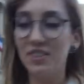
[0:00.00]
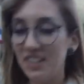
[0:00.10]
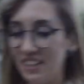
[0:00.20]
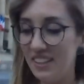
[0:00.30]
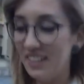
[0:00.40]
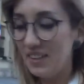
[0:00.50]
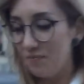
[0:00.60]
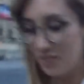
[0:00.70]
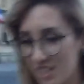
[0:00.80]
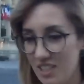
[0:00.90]
Вы
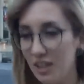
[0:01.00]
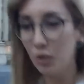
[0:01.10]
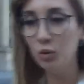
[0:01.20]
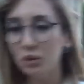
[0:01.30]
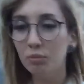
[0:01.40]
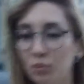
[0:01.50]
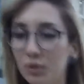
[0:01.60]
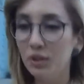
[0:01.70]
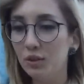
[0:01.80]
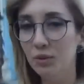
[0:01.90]
эм, нашли какую-то
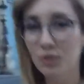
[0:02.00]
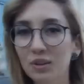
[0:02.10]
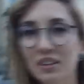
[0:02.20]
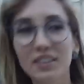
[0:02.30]
бургерную,